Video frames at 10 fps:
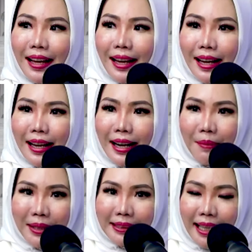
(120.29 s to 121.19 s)
Eh,
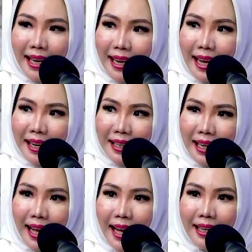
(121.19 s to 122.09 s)
nama saya
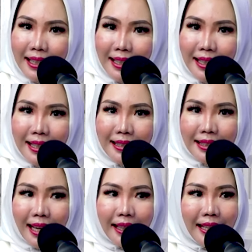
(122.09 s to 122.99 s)
Karnila Ali.
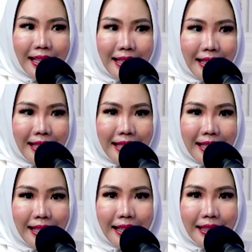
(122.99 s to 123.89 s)
Saat ini
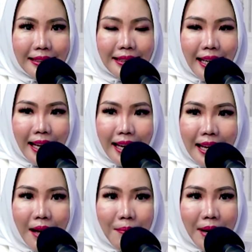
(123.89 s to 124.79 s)
saya
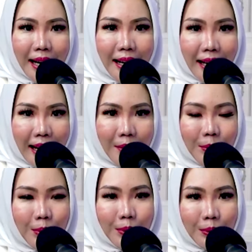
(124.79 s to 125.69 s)
diamanahkan
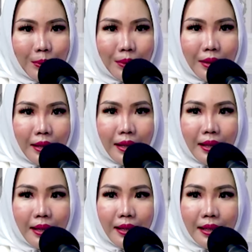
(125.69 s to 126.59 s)
untuk
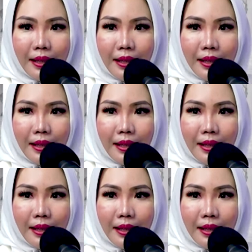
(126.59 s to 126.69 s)
uh,